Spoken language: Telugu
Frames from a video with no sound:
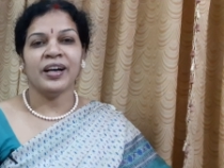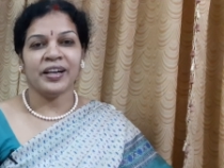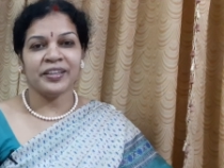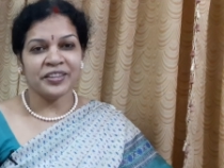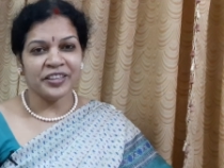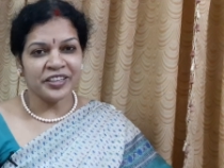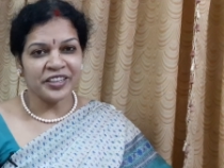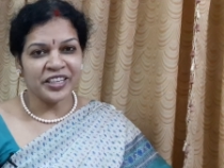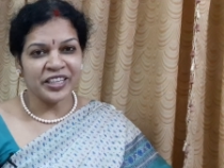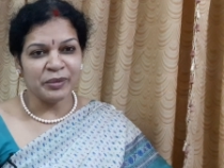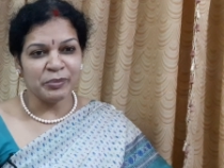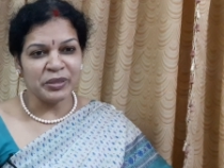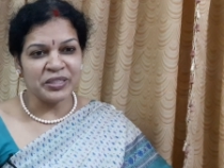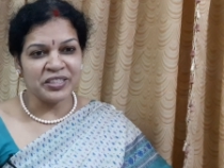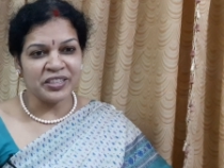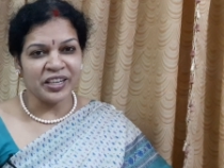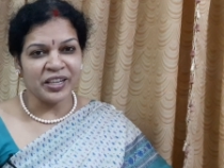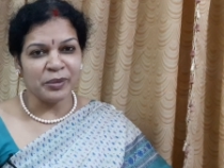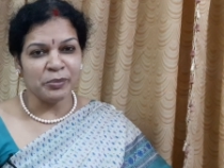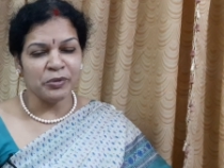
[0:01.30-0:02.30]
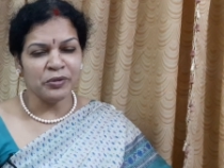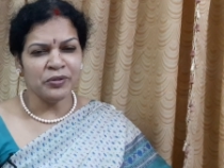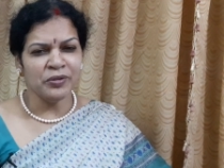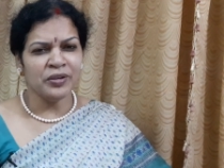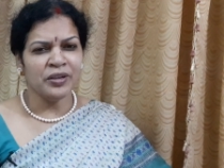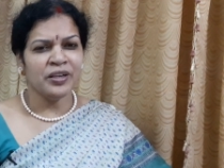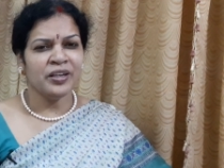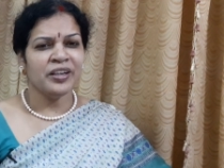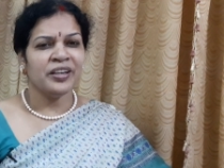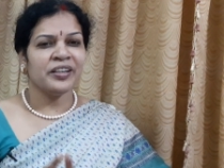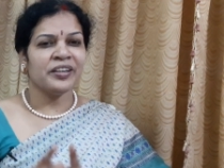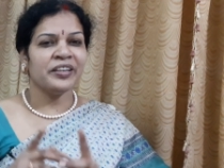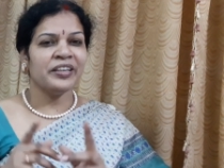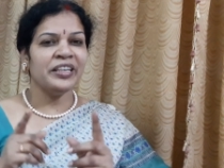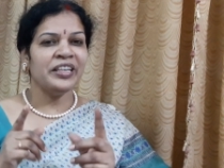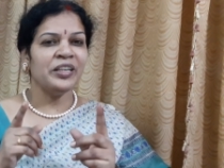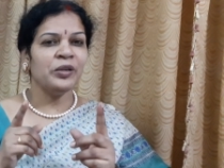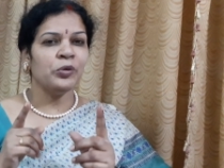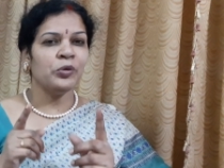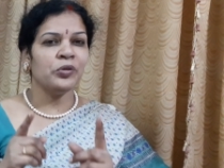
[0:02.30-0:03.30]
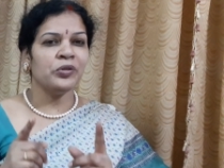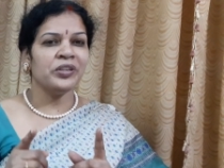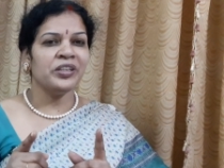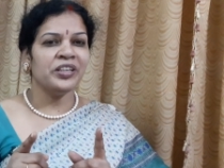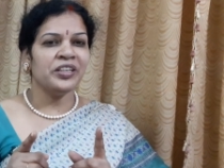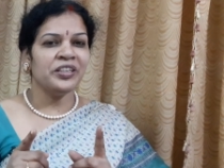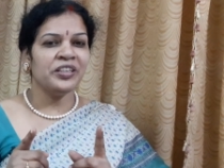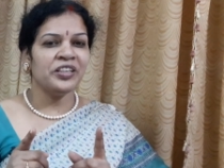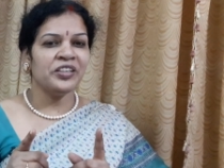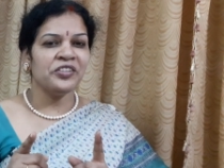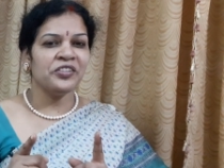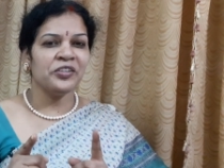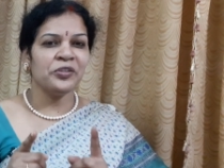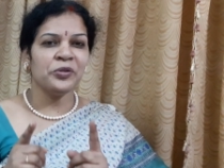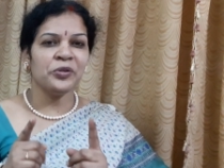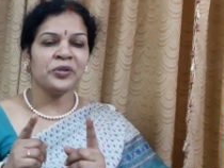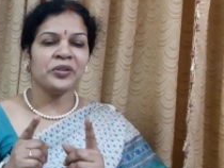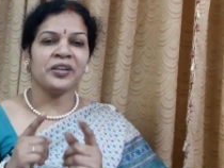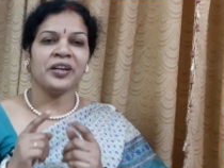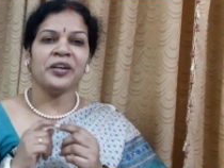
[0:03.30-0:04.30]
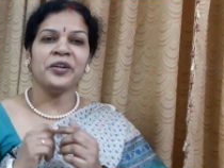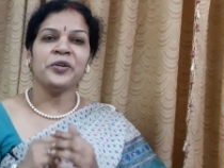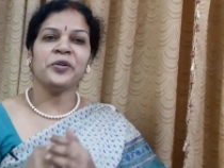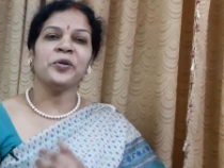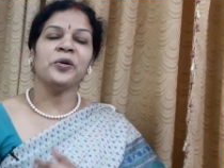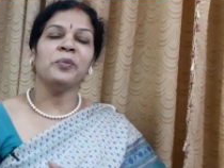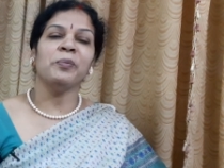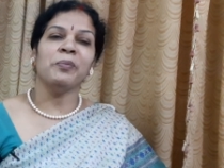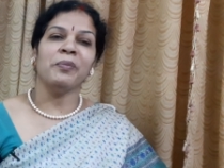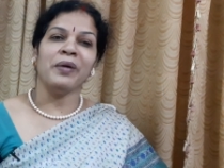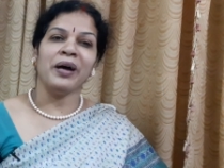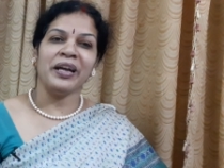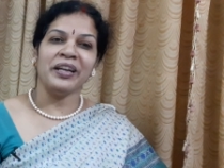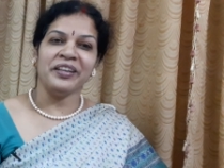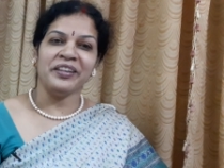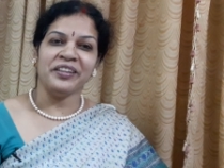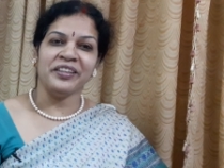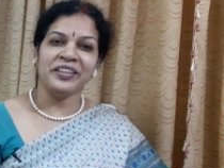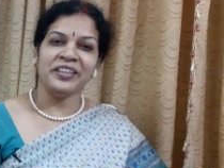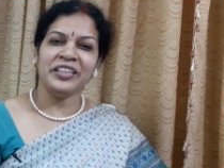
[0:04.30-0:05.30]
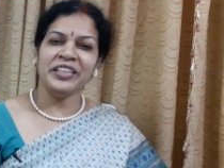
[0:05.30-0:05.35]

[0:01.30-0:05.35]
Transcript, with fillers: అందరికీ నమస్కారము రీఓరియంటేషన్ టు కంట్రోల్ మైండ్